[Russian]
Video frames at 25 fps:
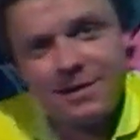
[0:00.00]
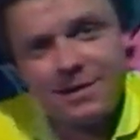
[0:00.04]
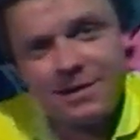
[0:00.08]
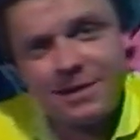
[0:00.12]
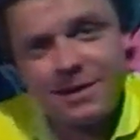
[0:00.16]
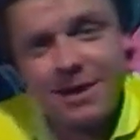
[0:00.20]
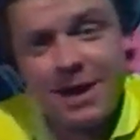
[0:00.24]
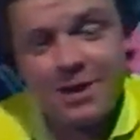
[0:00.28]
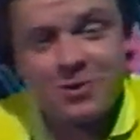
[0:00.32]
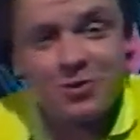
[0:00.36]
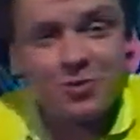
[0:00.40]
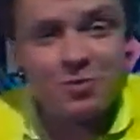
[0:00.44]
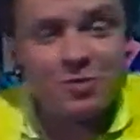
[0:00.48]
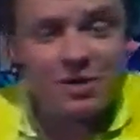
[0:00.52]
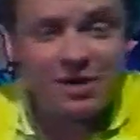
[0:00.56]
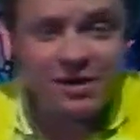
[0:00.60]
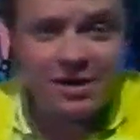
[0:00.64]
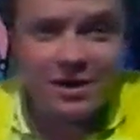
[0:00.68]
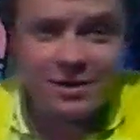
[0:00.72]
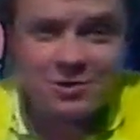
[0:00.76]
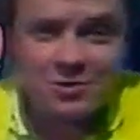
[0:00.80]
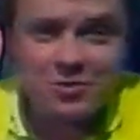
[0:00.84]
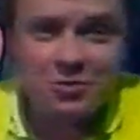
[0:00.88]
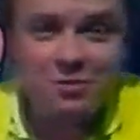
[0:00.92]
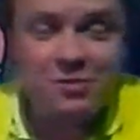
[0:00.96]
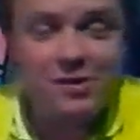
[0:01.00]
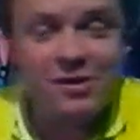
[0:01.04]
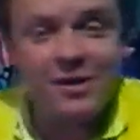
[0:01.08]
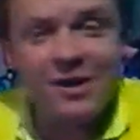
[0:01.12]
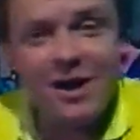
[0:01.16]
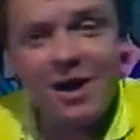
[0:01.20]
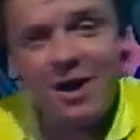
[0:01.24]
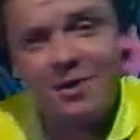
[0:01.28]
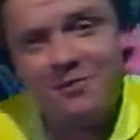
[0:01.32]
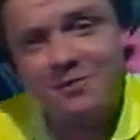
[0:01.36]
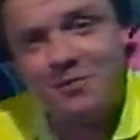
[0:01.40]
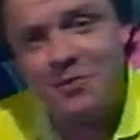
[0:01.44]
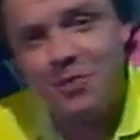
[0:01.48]
Нашу передачу
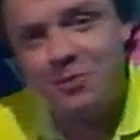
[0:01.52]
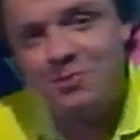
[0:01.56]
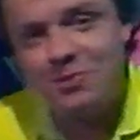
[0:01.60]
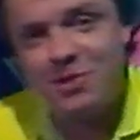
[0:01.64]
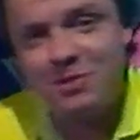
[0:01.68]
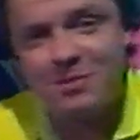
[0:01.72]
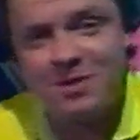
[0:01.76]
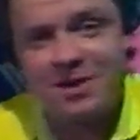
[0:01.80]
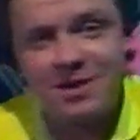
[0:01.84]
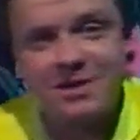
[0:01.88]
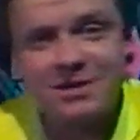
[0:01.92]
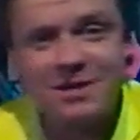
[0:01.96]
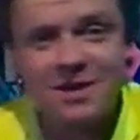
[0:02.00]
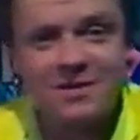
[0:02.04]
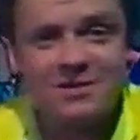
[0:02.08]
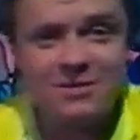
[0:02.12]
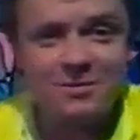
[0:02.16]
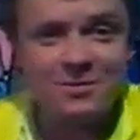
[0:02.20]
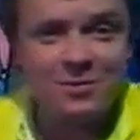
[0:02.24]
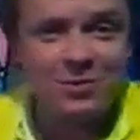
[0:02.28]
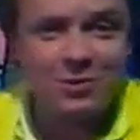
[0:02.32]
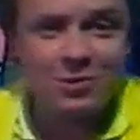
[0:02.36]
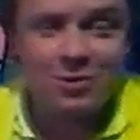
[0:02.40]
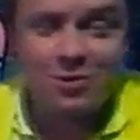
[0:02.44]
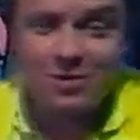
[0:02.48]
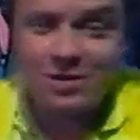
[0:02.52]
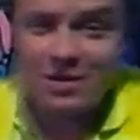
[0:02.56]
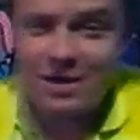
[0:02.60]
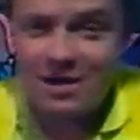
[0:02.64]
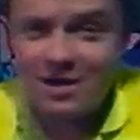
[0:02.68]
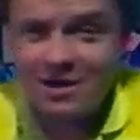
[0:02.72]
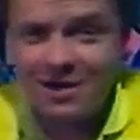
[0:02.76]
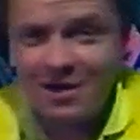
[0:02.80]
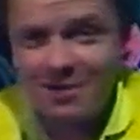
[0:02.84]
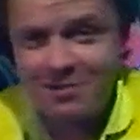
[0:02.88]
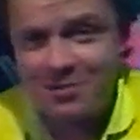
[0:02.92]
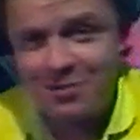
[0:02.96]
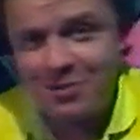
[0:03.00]
упрекают в том, что мы рассказываем только о
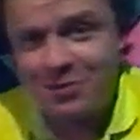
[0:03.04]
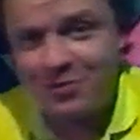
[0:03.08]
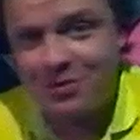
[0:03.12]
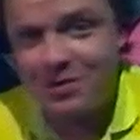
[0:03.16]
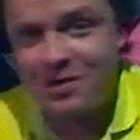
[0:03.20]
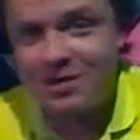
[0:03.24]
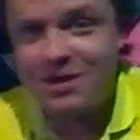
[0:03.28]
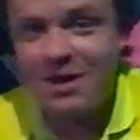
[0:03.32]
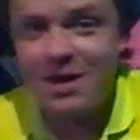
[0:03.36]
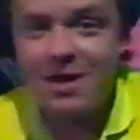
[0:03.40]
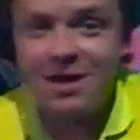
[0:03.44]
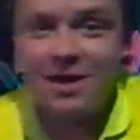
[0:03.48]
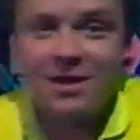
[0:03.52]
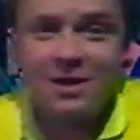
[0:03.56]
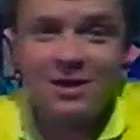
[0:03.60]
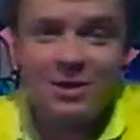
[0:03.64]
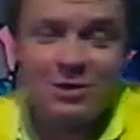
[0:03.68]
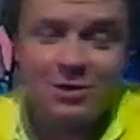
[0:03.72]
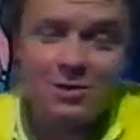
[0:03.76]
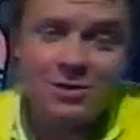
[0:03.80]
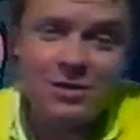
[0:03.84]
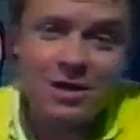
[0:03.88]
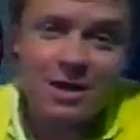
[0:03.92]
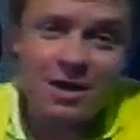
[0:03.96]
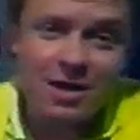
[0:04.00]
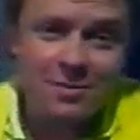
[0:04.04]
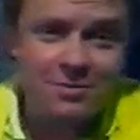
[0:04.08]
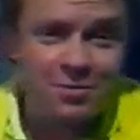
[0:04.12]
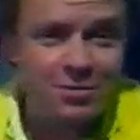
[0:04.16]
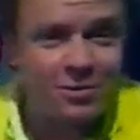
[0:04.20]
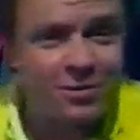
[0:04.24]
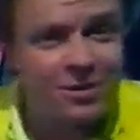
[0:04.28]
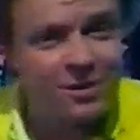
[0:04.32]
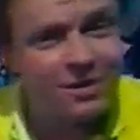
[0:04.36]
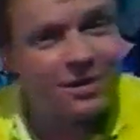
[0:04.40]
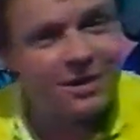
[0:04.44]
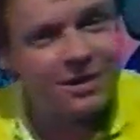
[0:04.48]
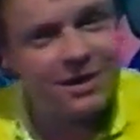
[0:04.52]
компьютерах и только о
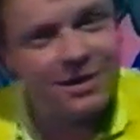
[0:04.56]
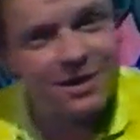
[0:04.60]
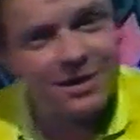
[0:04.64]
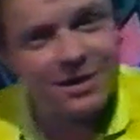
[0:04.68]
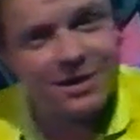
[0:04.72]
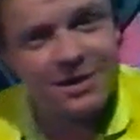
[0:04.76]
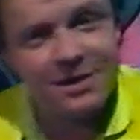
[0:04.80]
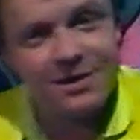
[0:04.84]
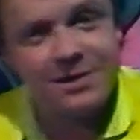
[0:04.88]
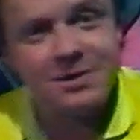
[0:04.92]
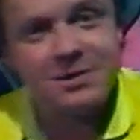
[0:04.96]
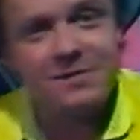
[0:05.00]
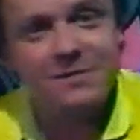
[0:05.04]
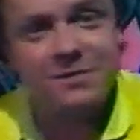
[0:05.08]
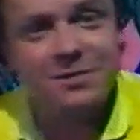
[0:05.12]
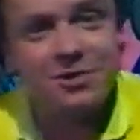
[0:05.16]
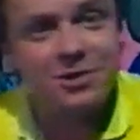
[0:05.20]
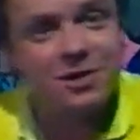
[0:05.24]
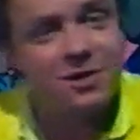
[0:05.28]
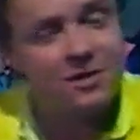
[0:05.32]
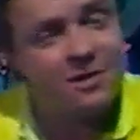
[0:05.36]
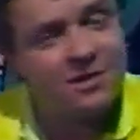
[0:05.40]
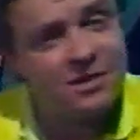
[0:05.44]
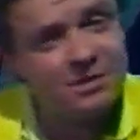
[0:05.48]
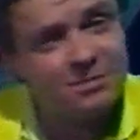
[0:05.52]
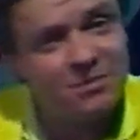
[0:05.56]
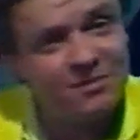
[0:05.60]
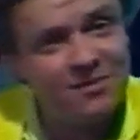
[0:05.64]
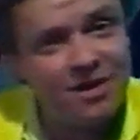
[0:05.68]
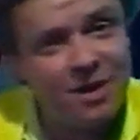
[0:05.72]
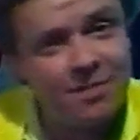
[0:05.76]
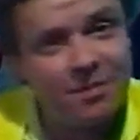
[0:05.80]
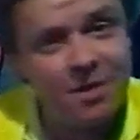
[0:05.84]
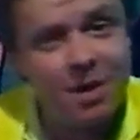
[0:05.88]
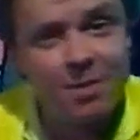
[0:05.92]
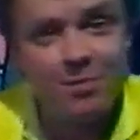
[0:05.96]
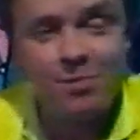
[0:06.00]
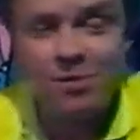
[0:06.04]
компьютерных играх, и совершенно
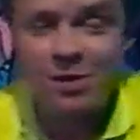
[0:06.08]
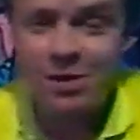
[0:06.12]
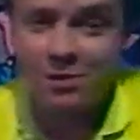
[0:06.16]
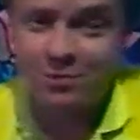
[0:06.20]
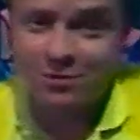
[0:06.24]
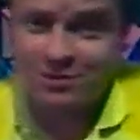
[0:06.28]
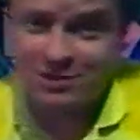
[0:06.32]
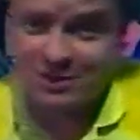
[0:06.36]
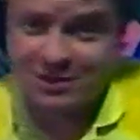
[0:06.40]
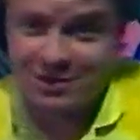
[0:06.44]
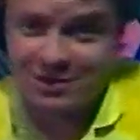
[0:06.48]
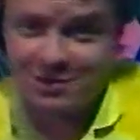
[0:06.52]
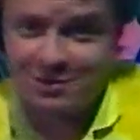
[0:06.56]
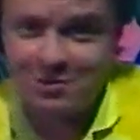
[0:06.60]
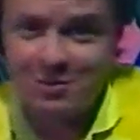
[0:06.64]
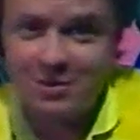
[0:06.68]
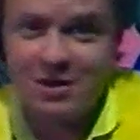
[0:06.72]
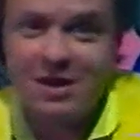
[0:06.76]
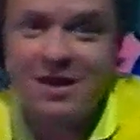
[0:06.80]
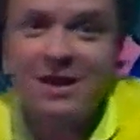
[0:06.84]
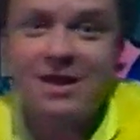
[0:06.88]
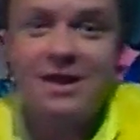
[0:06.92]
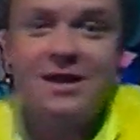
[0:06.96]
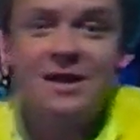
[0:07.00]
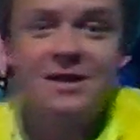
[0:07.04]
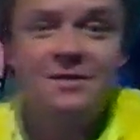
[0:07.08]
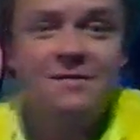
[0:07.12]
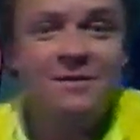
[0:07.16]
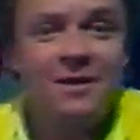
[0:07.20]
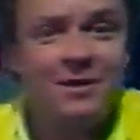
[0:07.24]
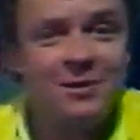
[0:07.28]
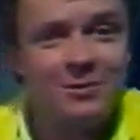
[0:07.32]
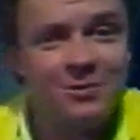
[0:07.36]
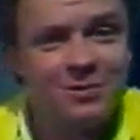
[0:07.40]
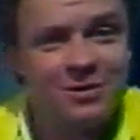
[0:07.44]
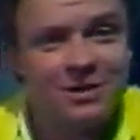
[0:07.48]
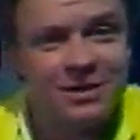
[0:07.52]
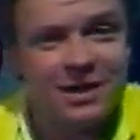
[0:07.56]
забываем о природе, которая
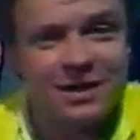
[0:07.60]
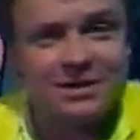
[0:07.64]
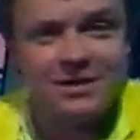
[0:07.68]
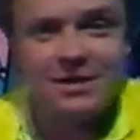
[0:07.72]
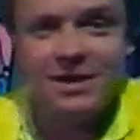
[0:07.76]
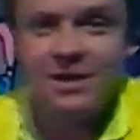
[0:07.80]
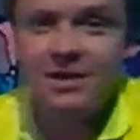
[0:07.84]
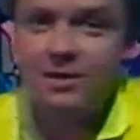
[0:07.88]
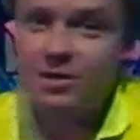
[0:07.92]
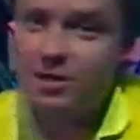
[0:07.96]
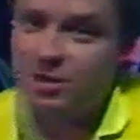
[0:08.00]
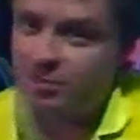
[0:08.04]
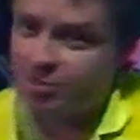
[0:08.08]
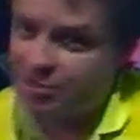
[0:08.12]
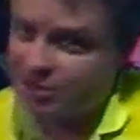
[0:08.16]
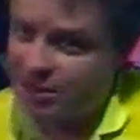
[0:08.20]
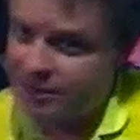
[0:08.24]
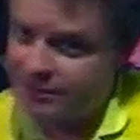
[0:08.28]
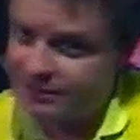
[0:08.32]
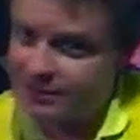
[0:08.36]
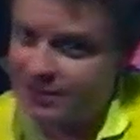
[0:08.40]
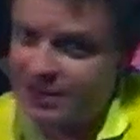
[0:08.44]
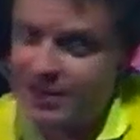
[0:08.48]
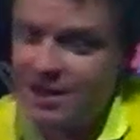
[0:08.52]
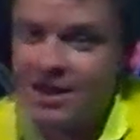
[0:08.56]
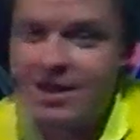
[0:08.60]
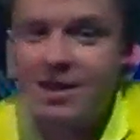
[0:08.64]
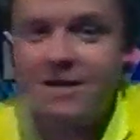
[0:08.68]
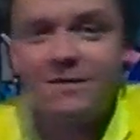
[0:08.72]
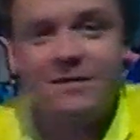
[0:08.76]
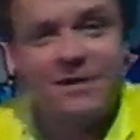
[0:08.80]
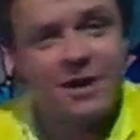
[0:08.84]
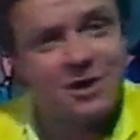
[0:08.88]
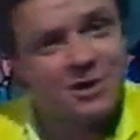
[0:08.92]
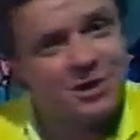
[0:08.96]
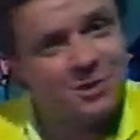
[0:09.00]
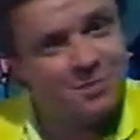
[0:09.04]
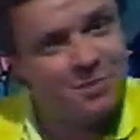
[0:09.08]
вокруг нас. Неправда. В
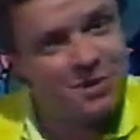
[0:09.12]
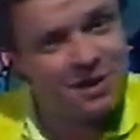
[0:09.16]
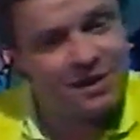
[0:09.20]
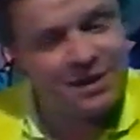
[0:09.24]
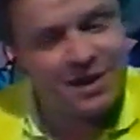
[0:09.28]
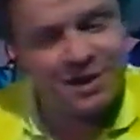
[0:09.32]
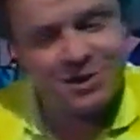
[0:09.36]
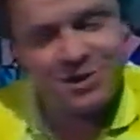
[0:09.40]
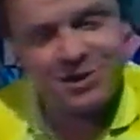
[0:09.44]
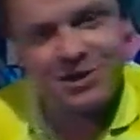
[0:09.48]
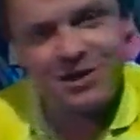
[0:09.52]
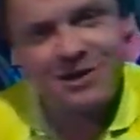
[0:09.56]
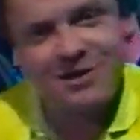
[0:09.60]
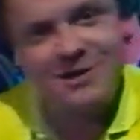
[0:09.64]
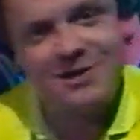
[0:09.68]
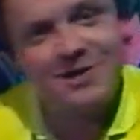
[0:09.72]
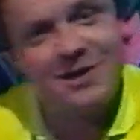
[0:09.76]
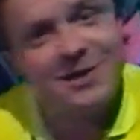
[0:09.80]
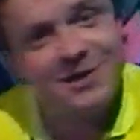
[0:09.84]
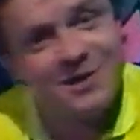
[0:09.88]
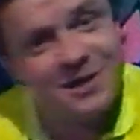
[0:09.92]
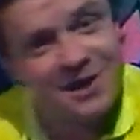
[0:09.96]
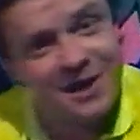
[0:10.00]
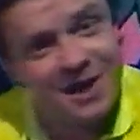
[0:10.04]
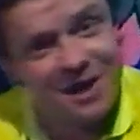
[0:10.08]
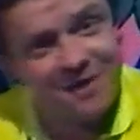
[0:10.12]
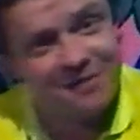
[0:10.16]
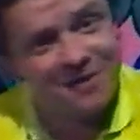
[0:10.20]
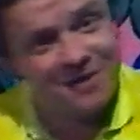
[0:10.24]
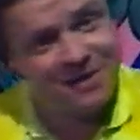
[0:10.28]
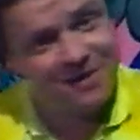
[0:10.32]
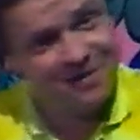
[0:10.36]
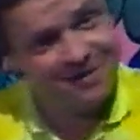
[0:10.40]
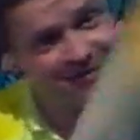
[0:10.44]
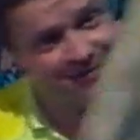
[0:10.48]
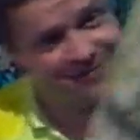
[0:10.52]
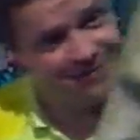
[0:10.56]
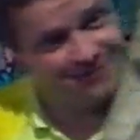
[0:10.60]
нашей передаче есть и
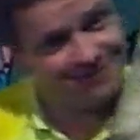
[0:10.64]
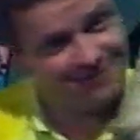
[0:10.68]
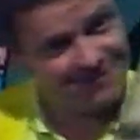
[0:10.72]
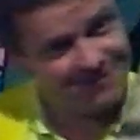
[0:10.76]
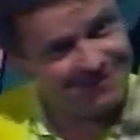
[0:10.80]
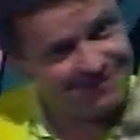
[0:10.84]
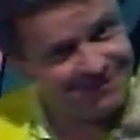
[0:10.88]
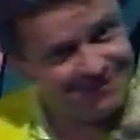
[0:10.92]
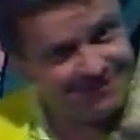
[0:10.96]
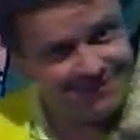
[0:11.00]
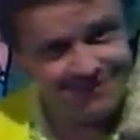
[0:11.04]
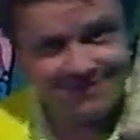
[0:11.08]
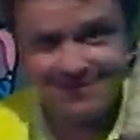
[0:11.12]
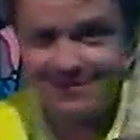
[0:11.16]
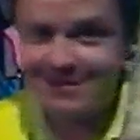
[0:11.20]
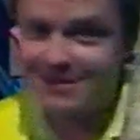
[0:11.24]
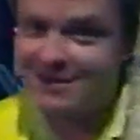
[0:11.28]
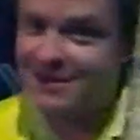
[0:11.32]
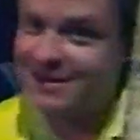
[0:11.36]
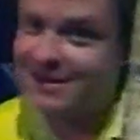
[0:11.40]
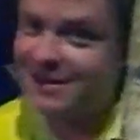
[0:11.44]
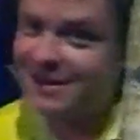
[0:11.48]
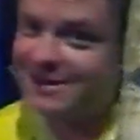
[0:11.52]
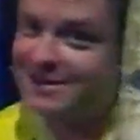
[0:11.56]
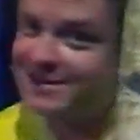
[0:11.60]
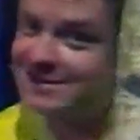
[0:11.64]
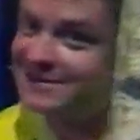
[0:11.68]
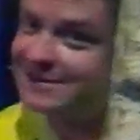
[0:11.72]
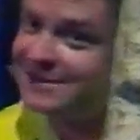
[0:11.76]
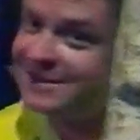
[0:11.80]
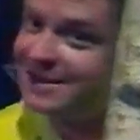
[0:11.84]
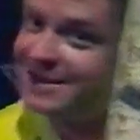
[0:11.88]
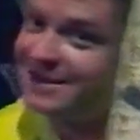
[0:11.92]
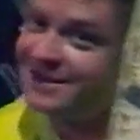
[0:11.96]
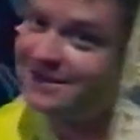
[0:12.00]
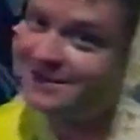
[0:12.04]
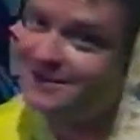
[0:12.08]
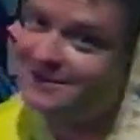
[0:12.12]
деревья, и цветы.